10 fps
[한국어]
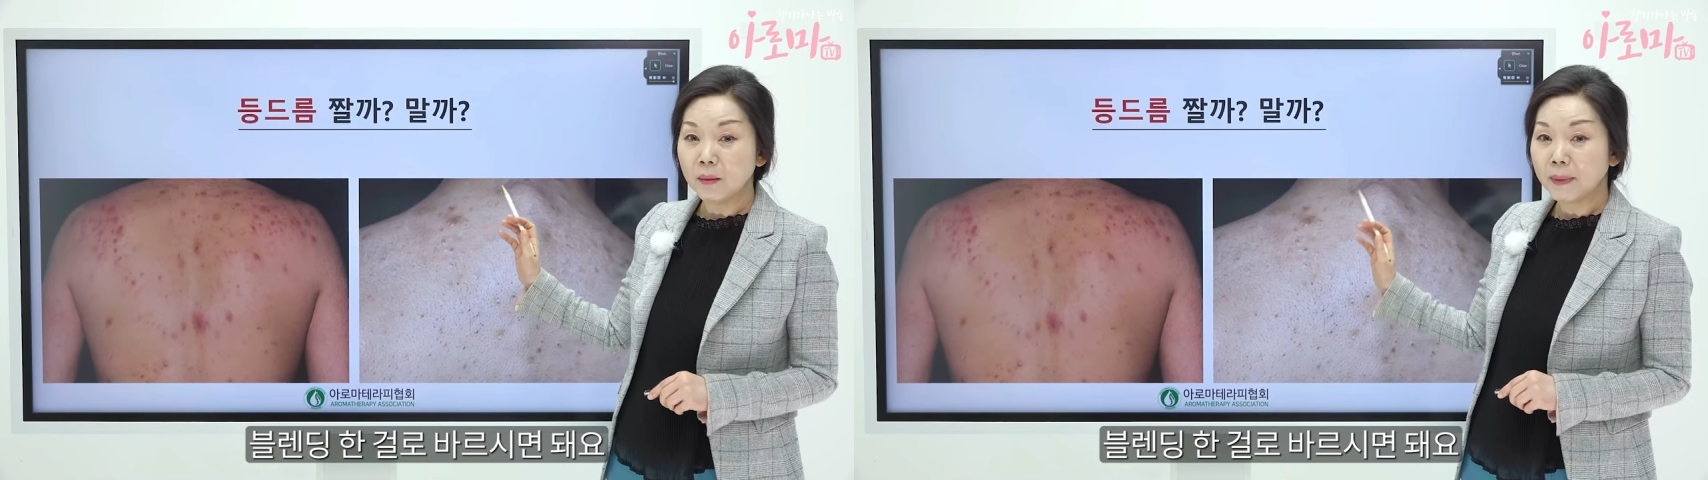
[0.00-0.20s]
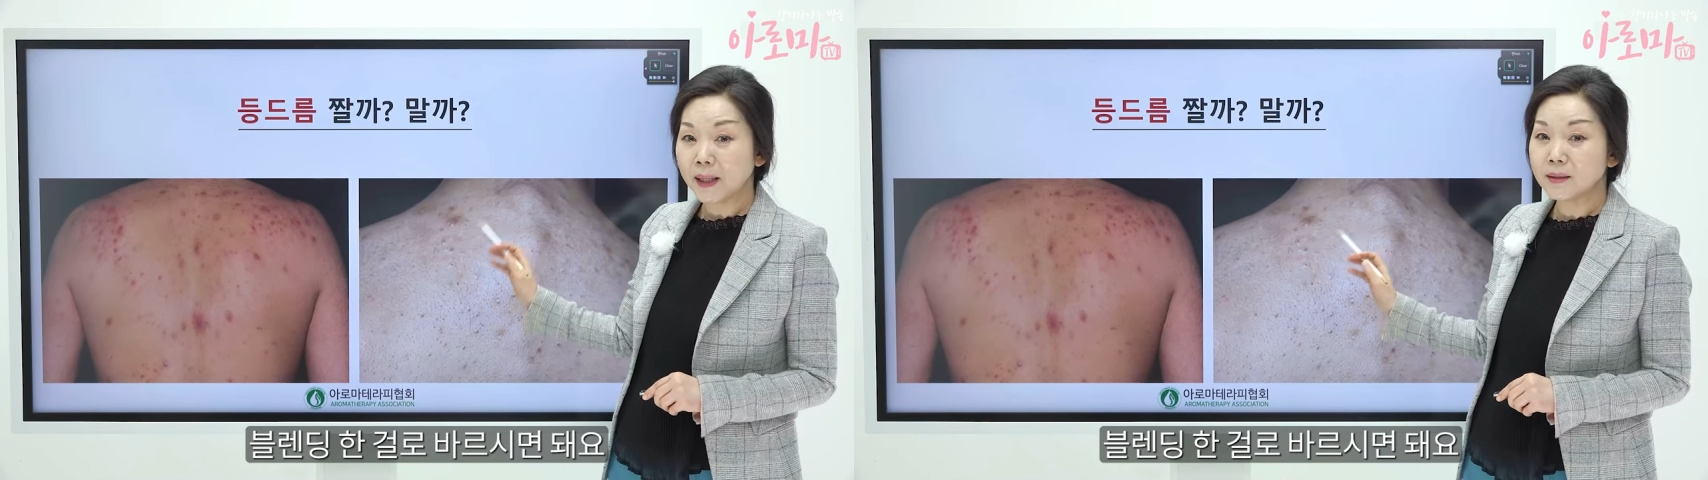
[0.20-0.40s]

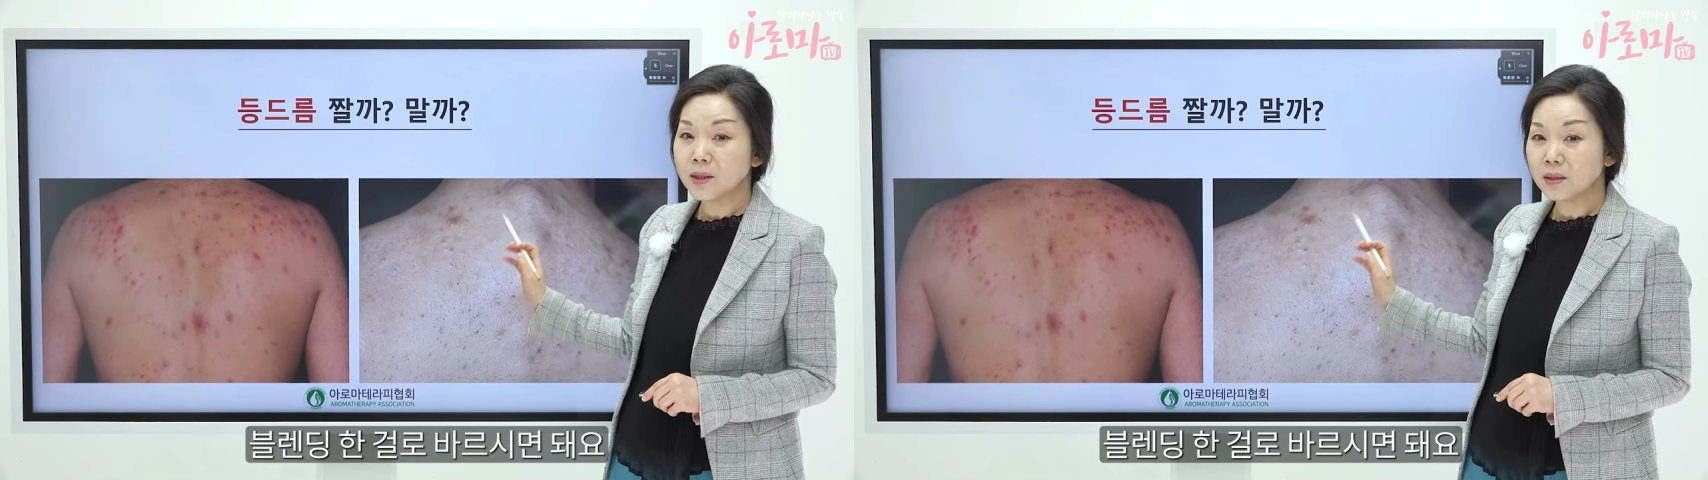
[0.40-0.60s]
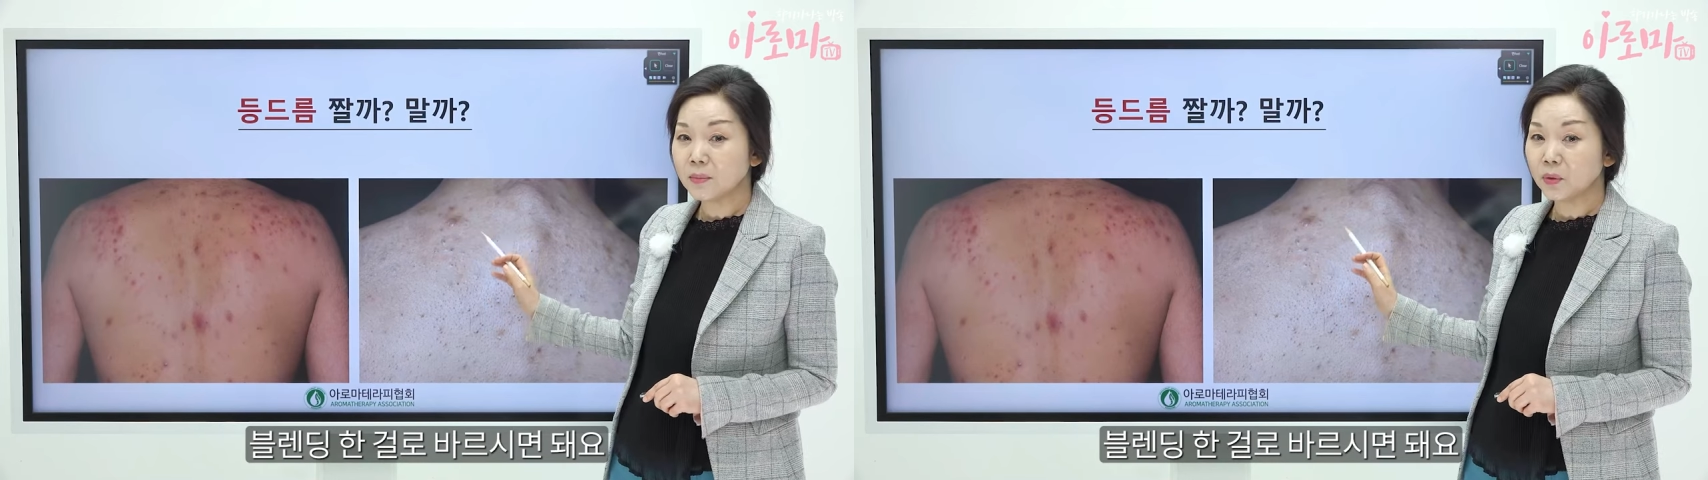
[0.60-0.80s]

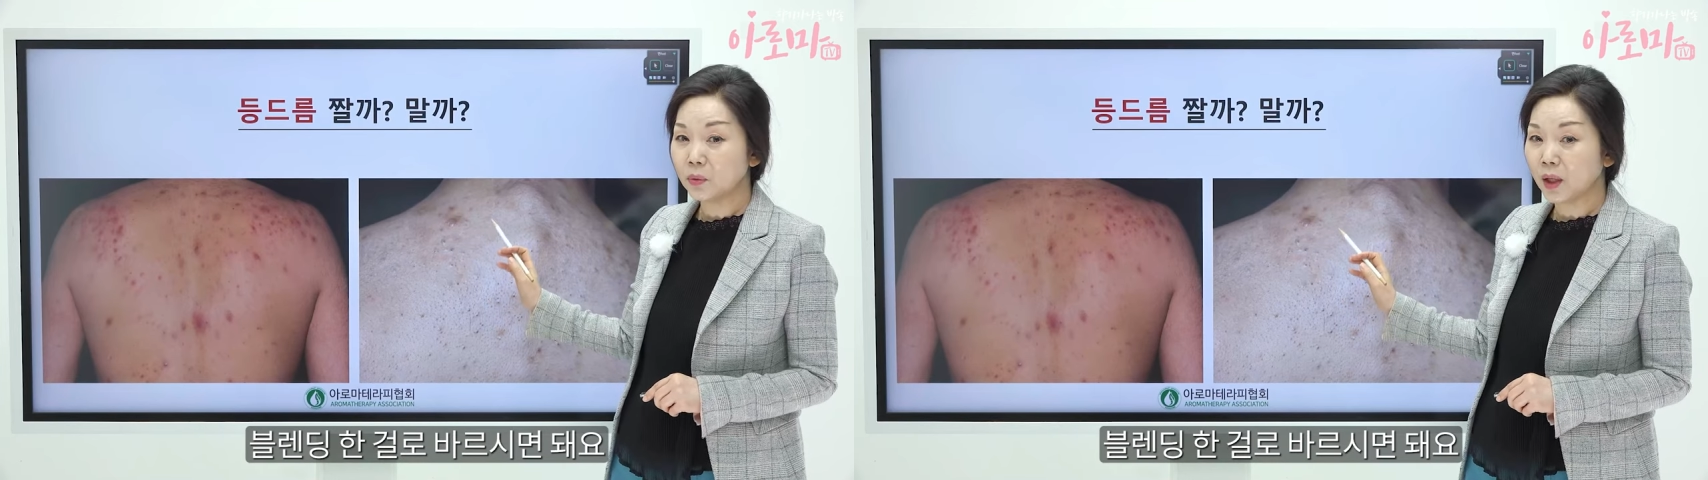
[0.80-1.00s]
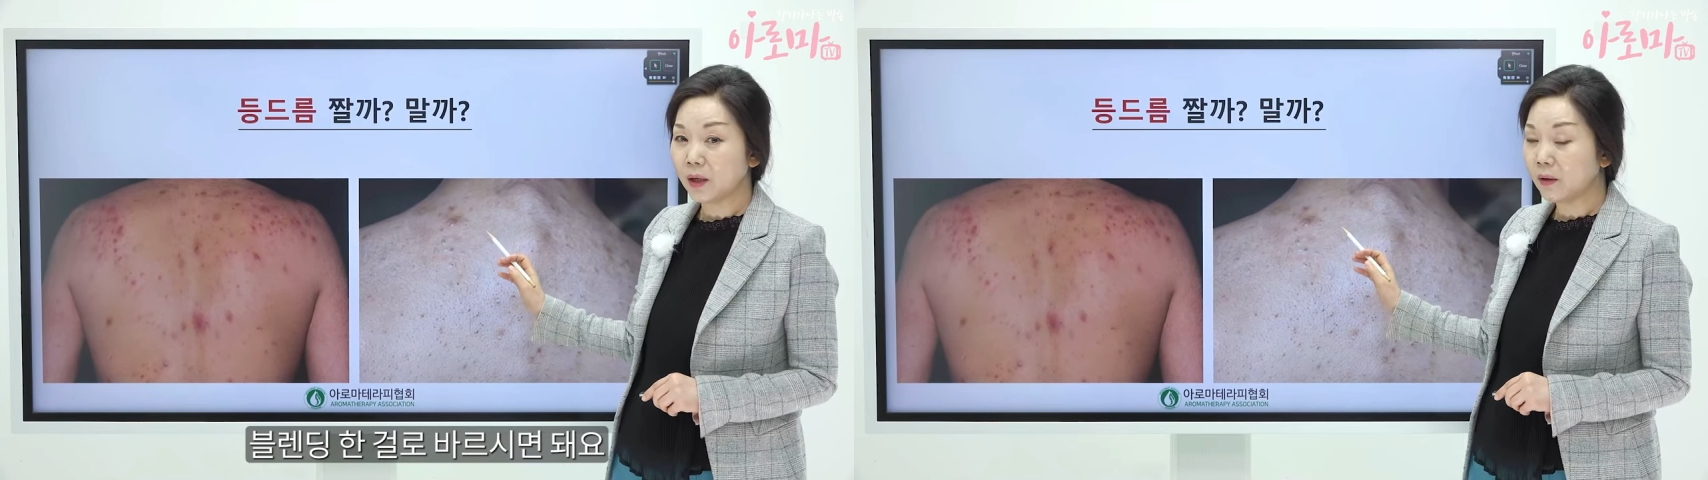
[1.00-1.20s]
바르시면
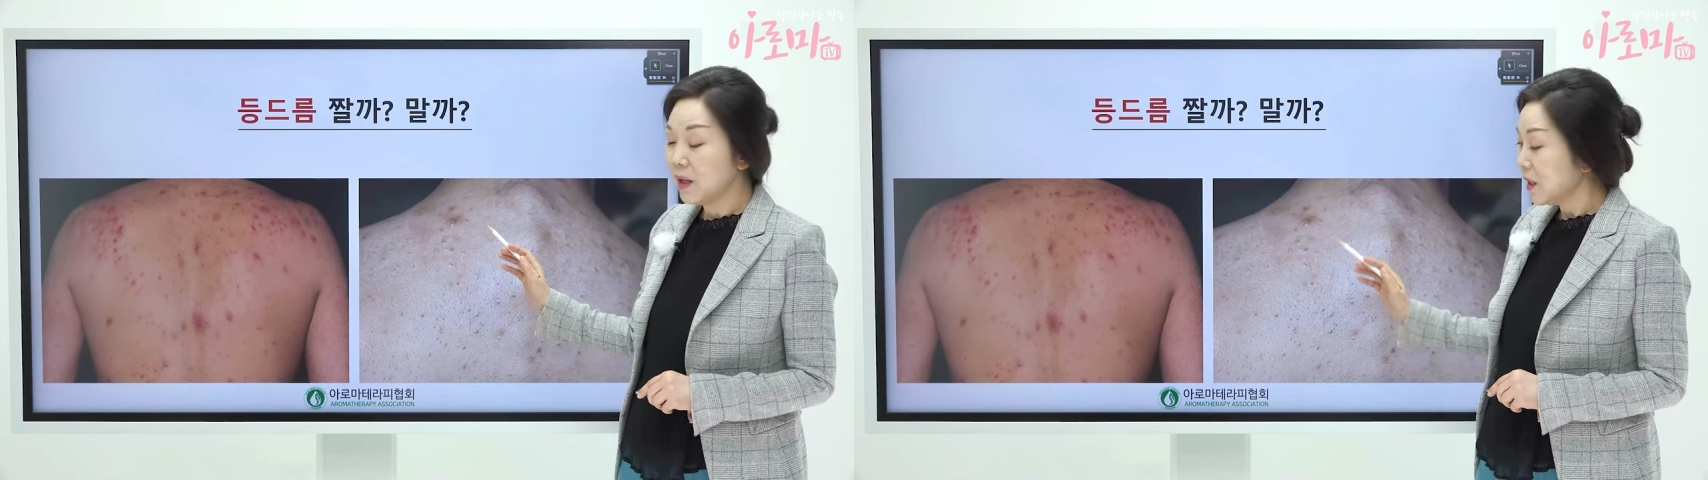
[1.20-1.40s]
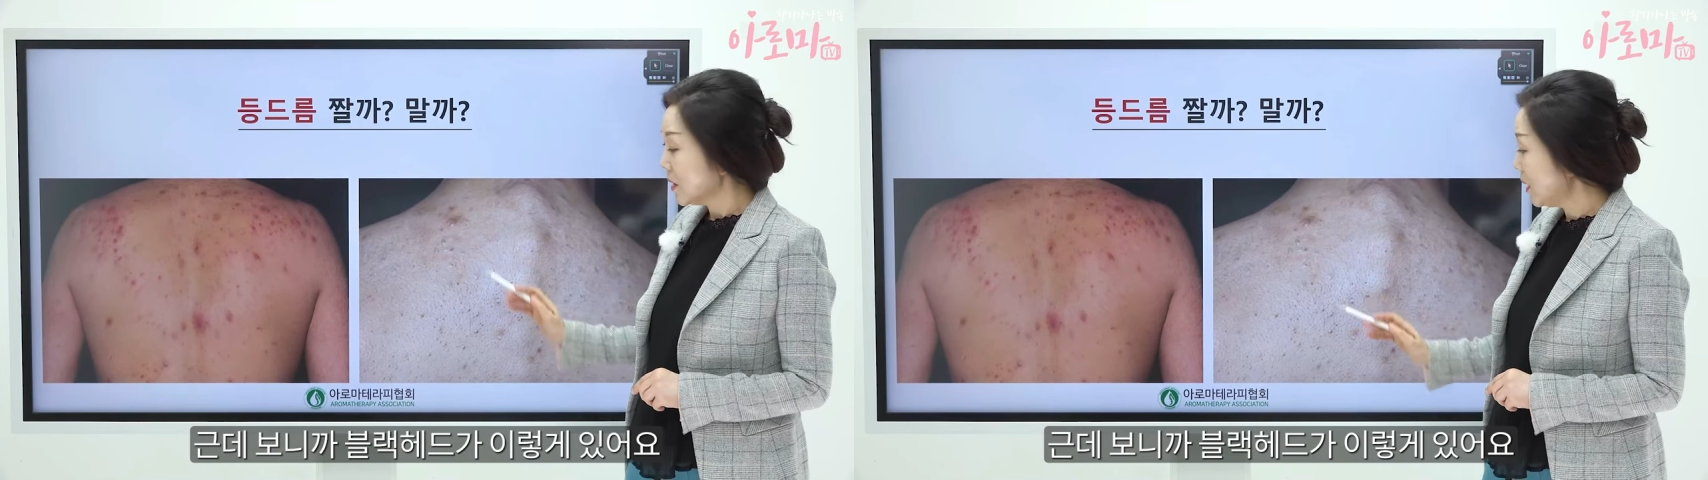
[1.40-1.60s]
돼요.
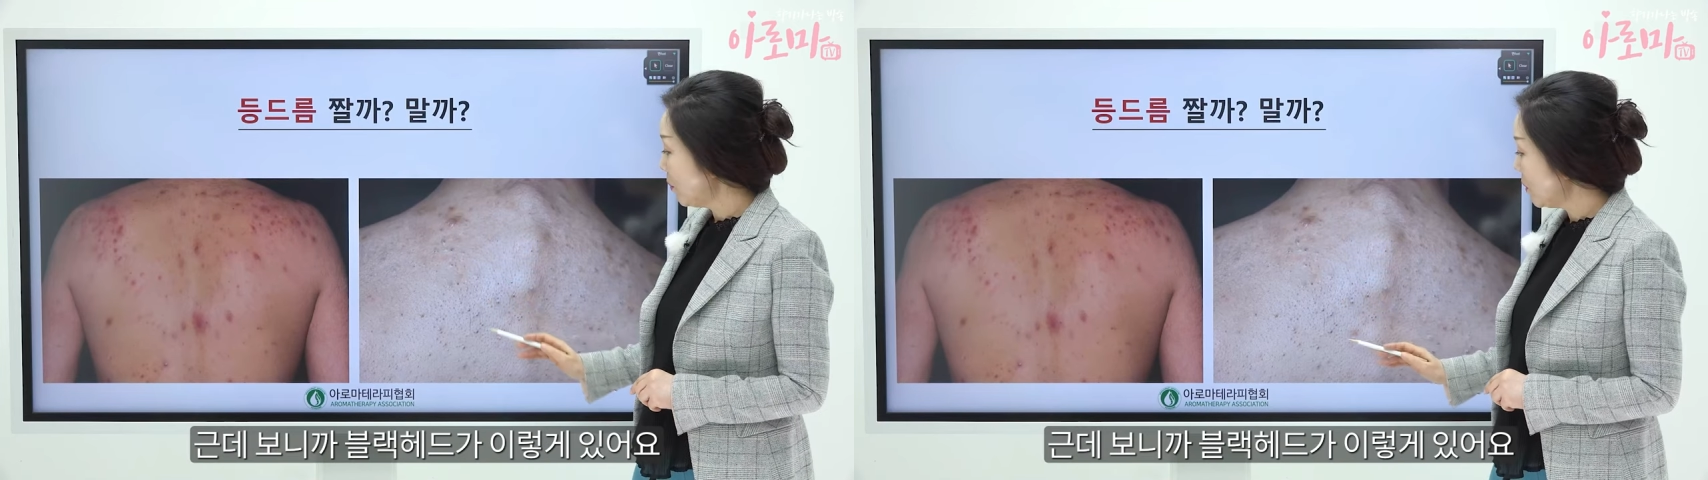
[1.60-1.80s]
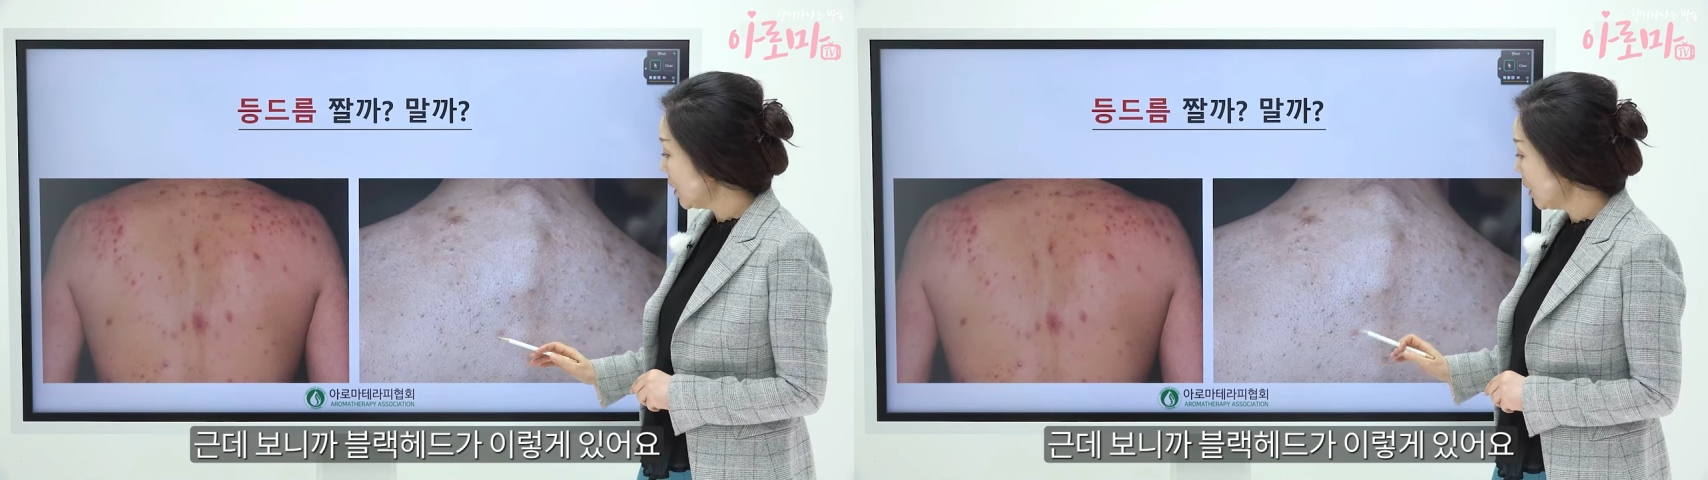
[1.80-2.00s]
근데
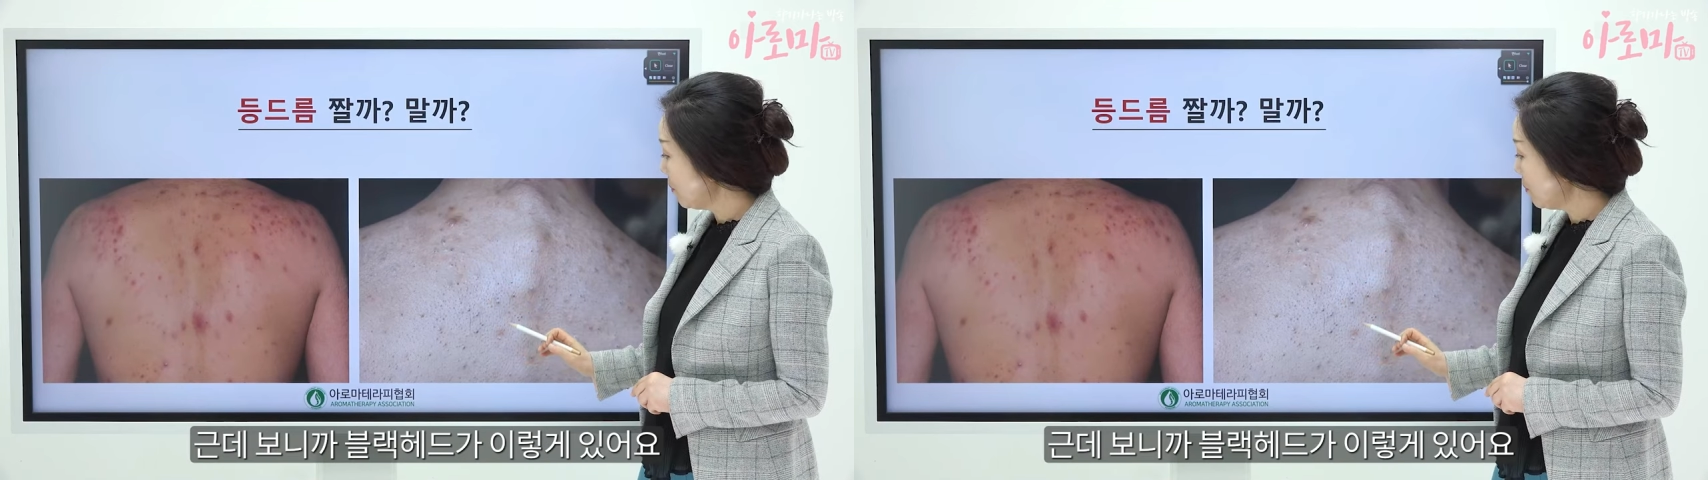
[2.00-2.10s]
보니까